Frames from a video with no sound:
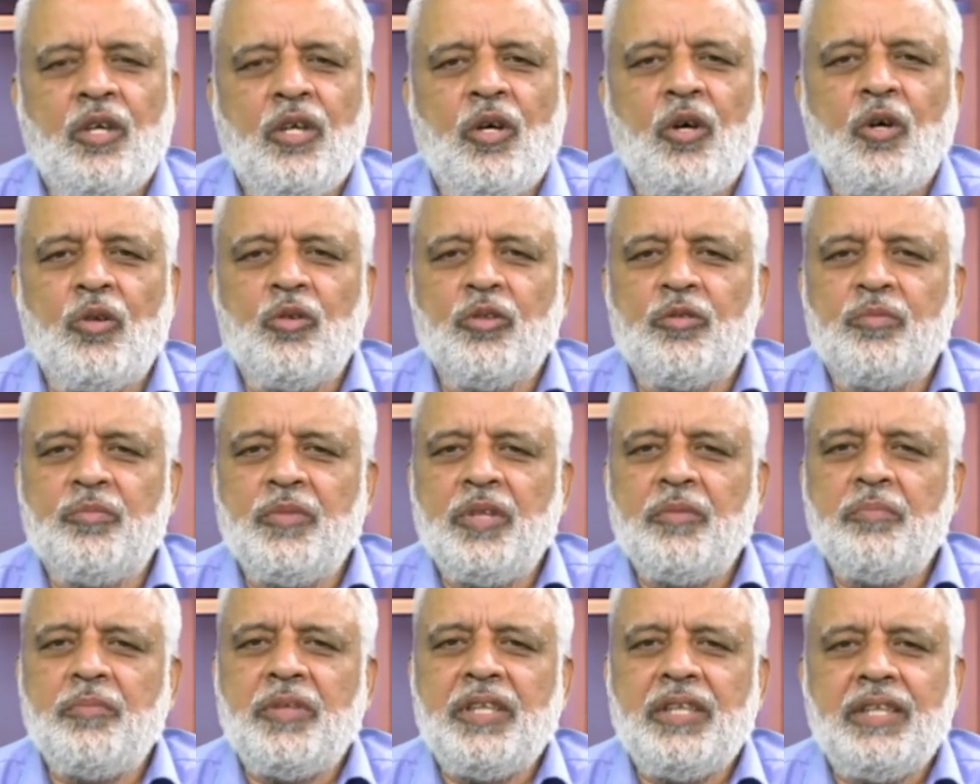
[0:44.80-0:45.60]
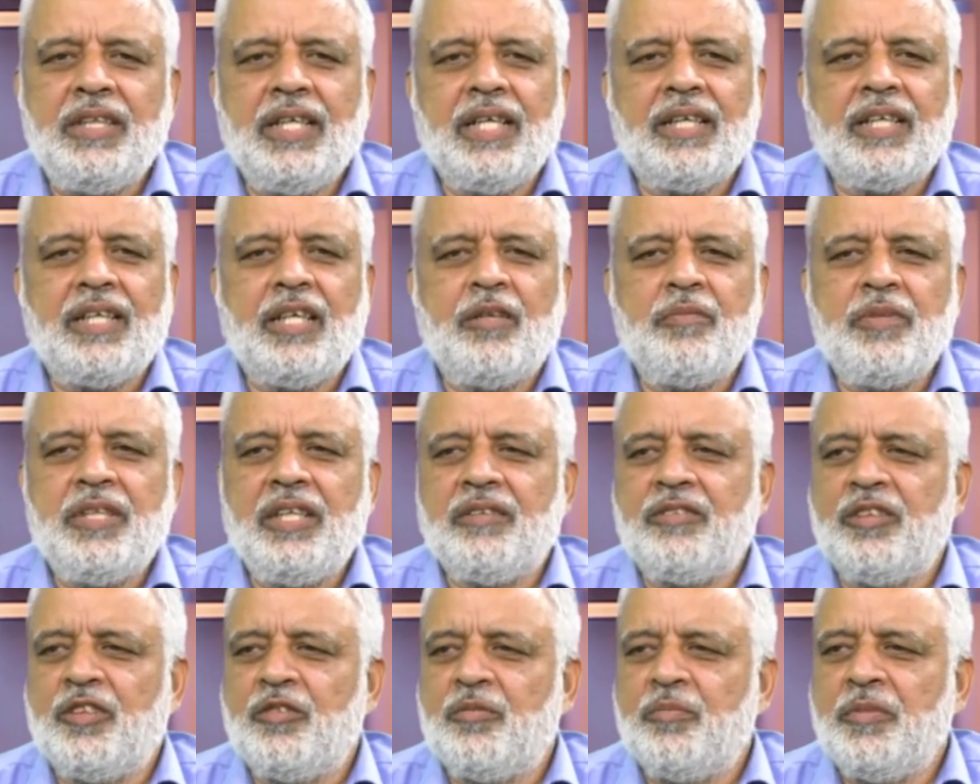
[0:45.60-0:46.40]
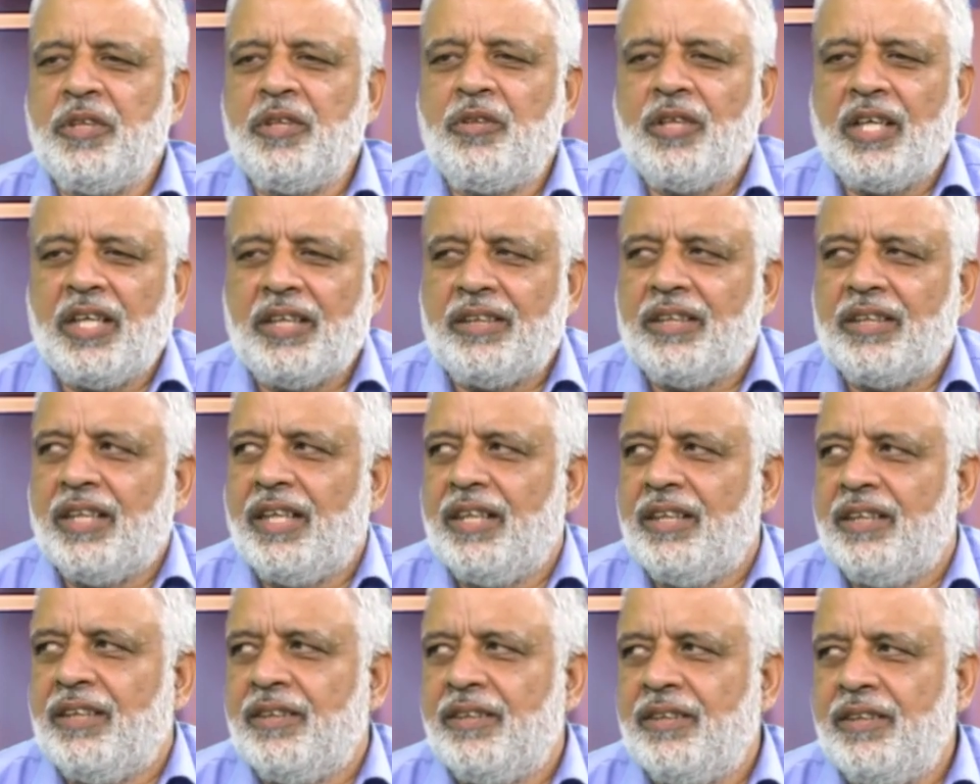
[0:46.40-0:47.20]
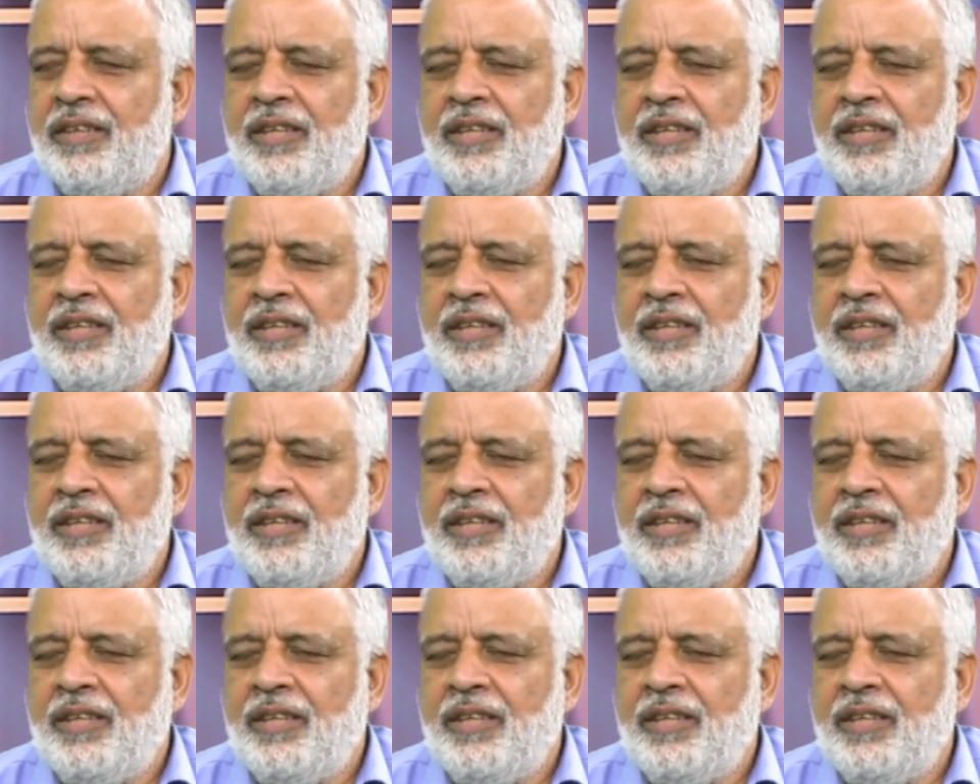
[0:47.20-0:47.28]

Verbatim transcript: और उसमें मीडिया का भी असेसमेंट रहता है